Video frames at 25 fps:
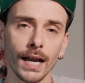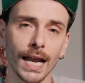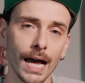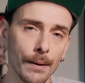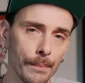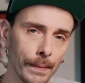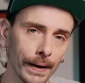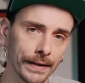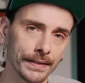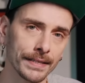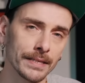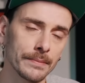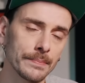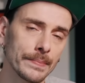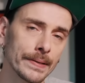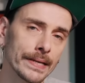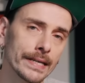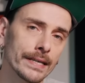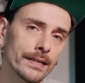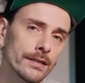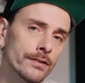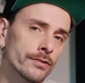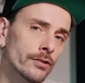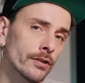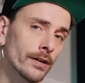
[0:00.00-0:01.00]
La partie
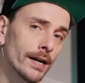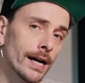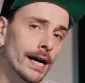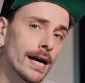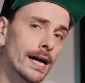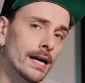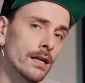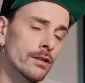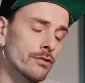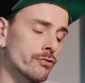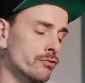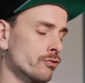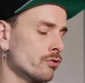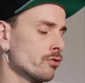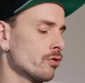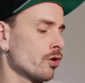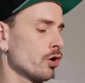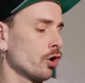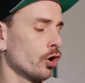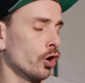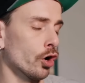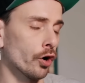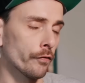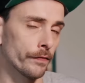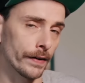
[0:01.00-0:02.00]
B sera de
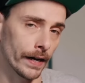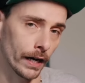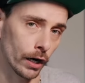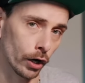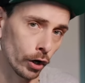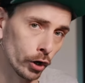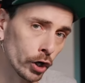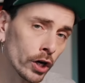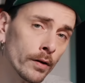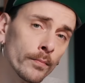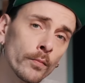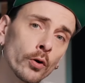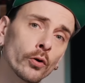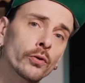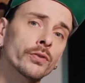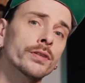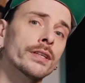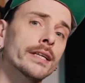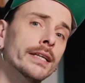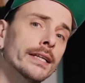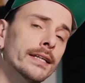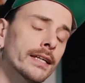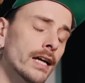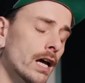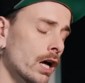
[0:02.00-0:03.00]
faire
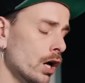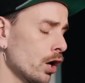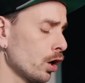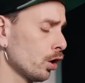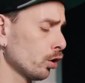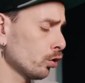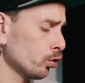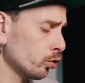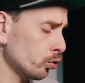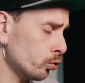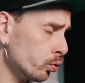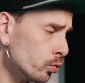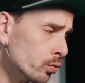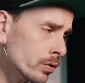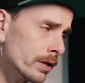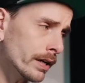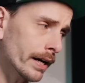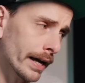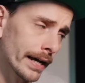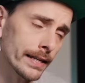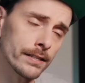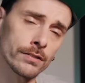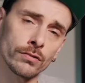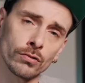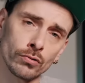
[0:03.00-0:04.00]
remonter tout le
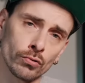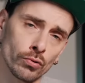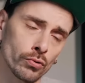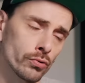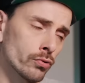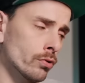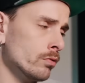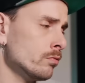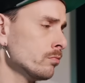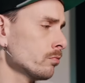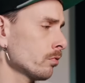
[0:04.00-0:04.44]
reste du son.